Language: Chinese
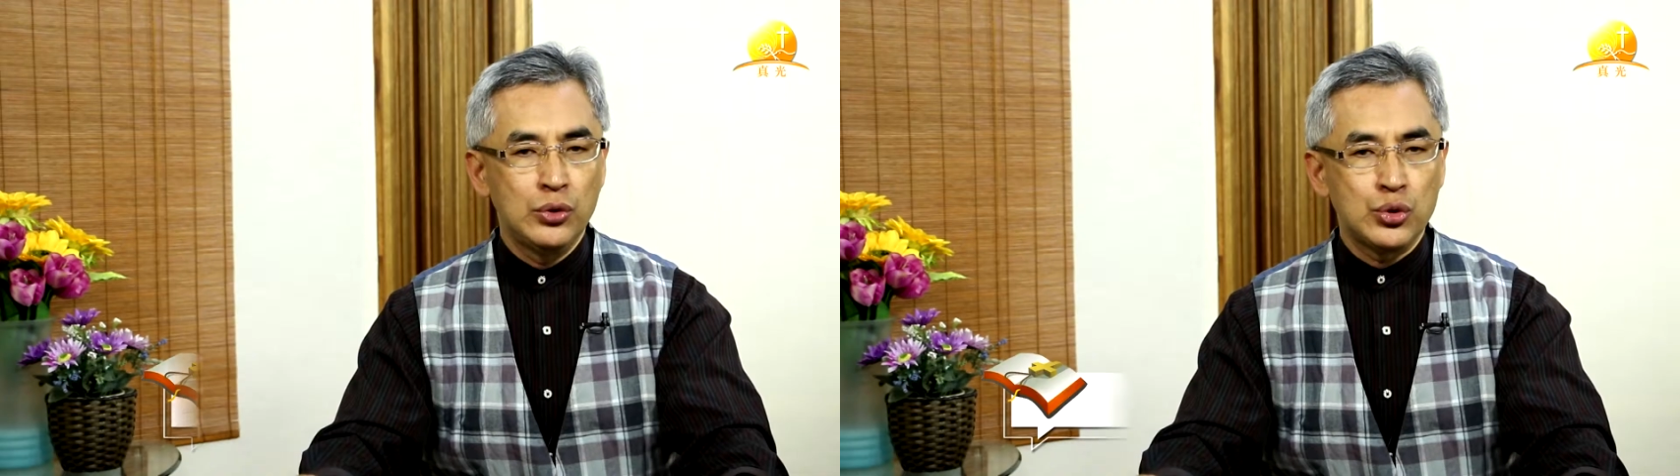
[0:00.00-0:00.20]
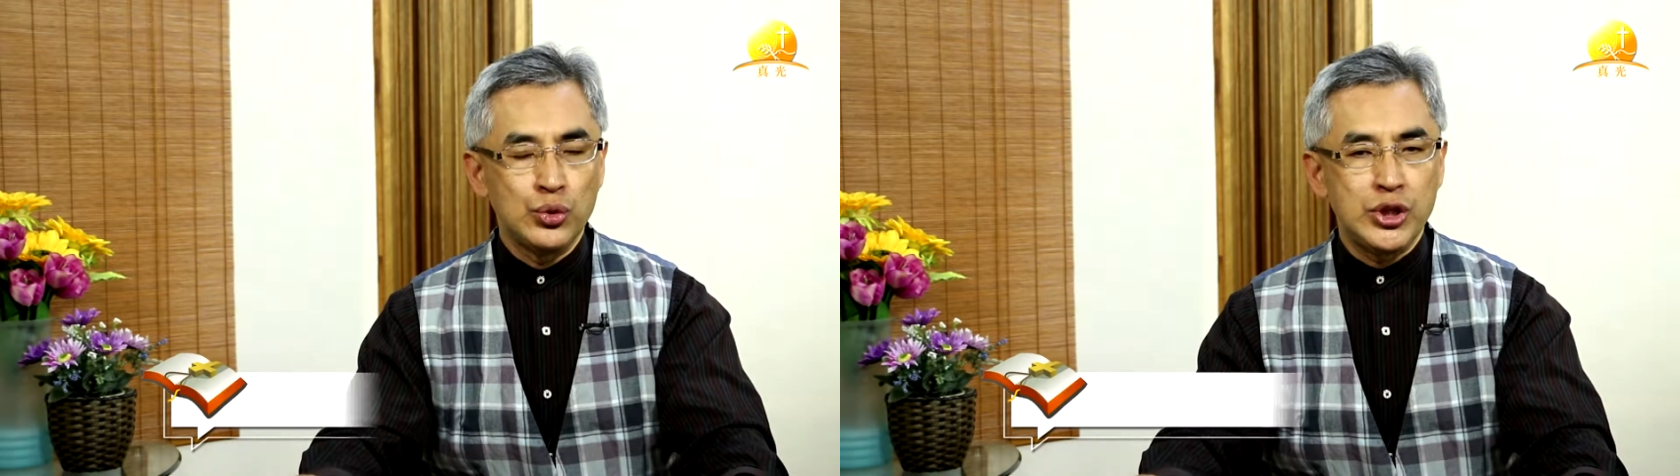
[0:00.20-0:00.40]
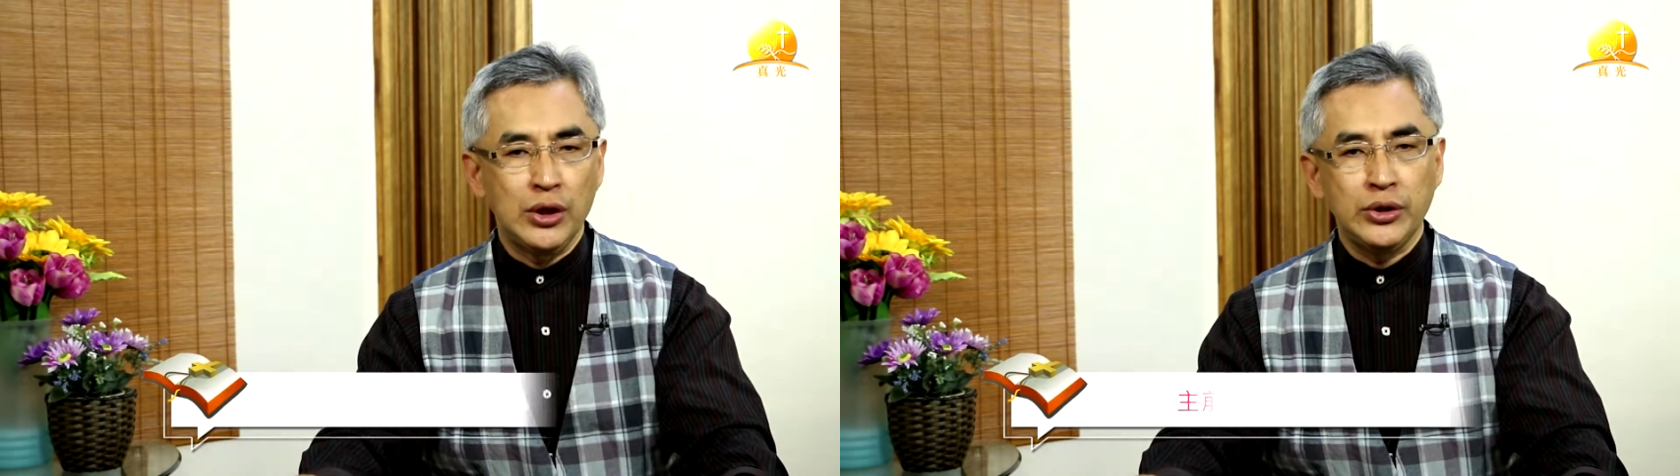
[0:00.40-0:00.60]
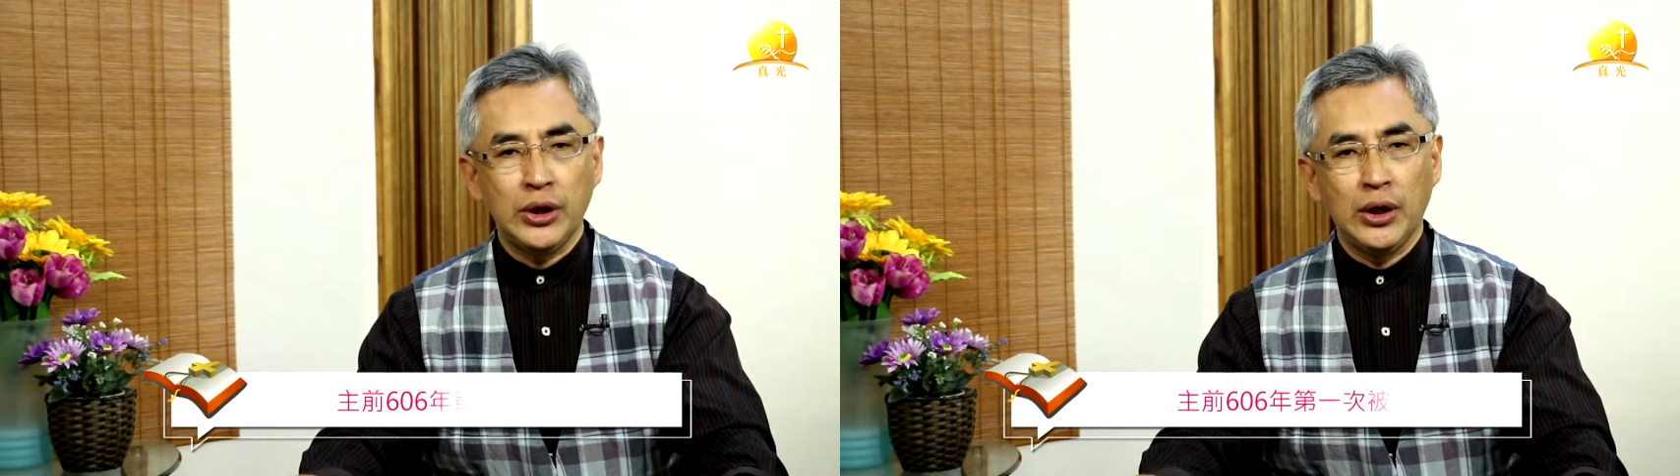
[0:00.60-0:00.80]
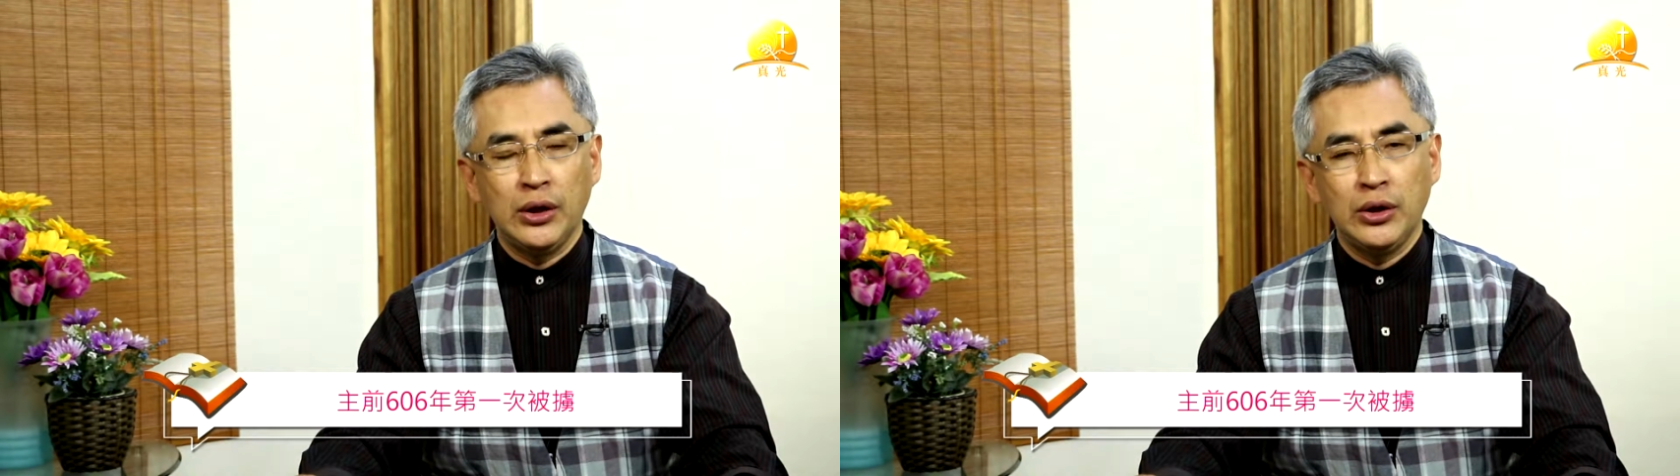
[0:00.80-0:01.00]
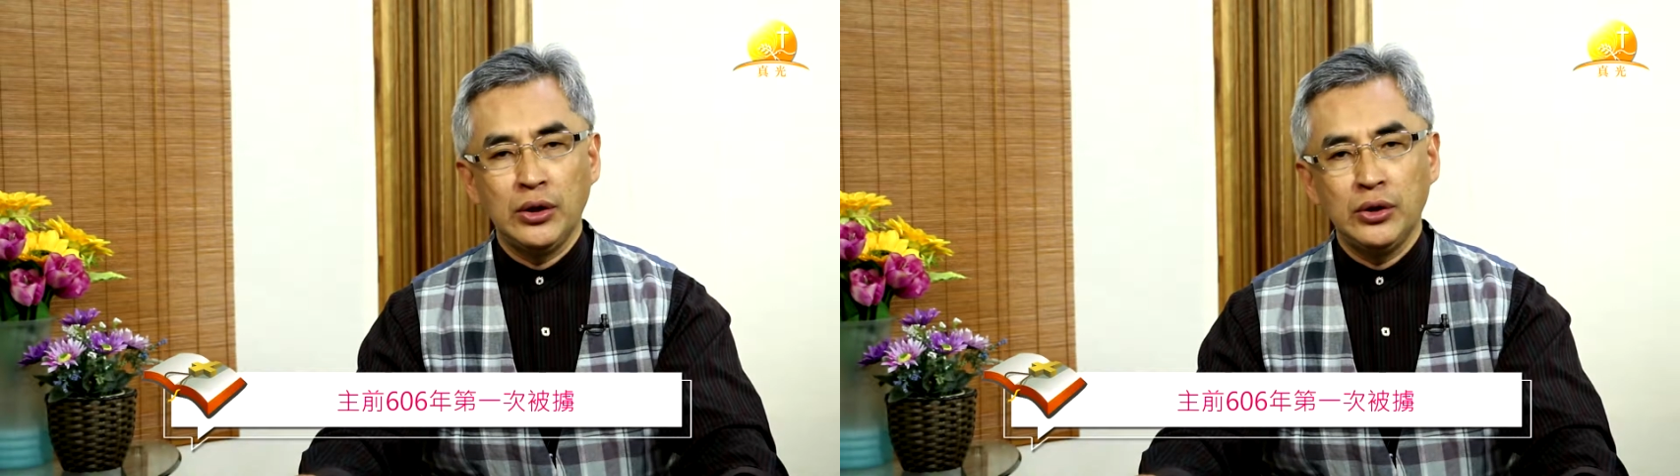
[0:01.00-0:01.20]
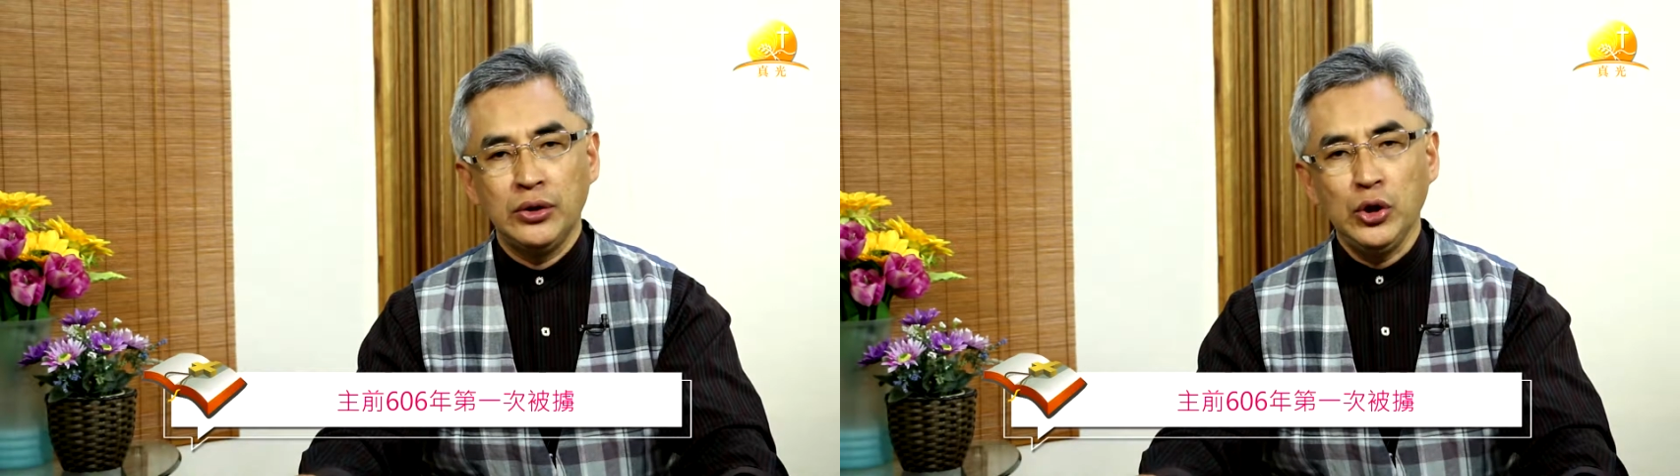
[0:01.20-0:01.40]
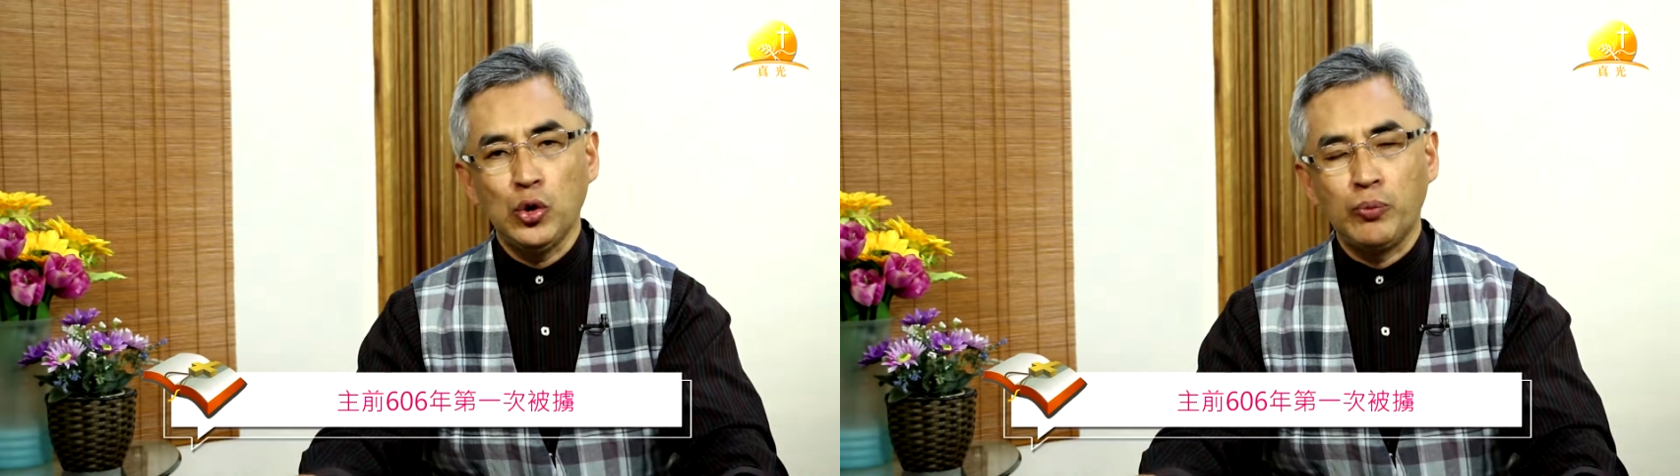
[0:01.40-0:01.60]
主前的
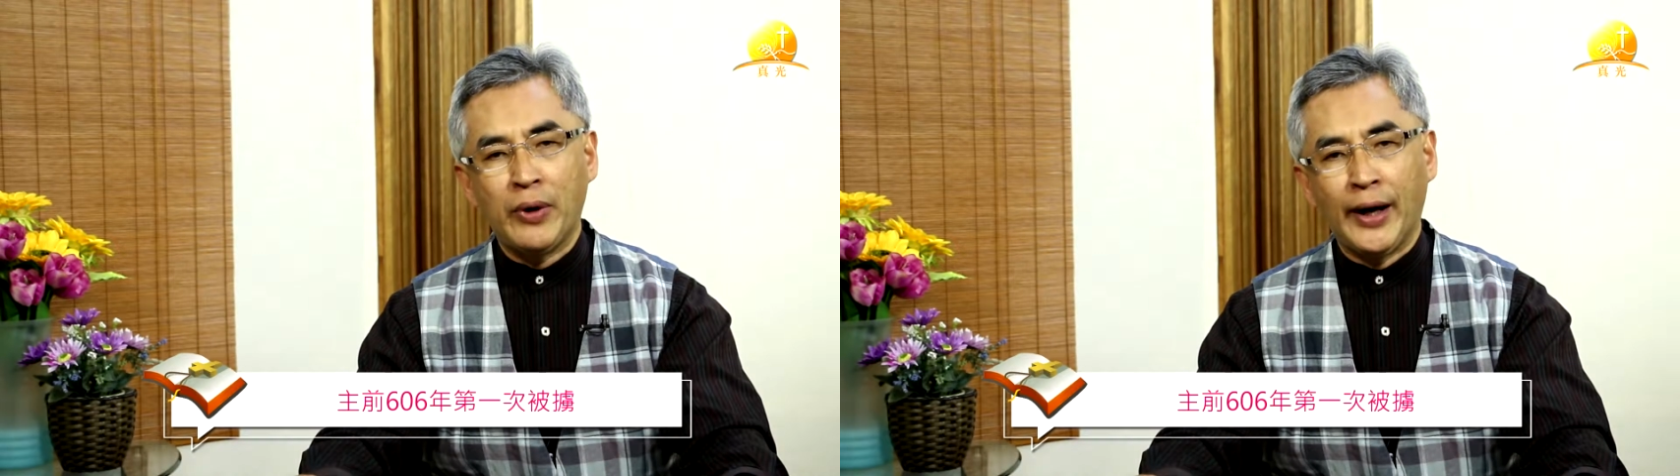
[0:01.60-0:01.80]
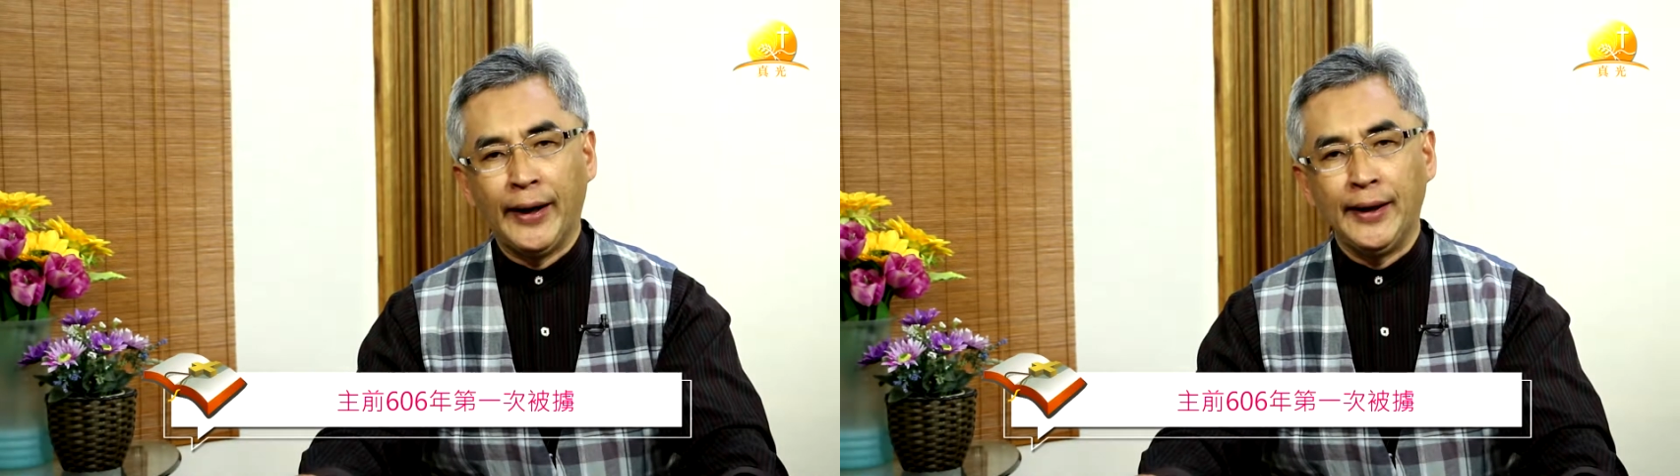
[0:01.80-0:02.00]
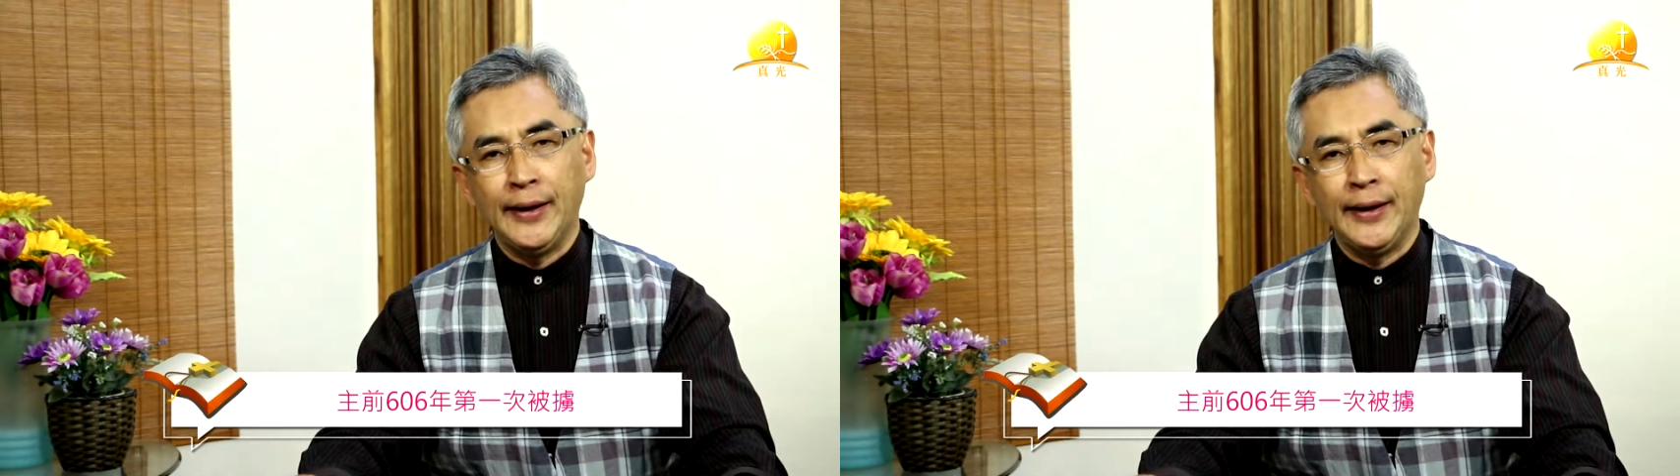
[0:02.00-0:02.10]
六百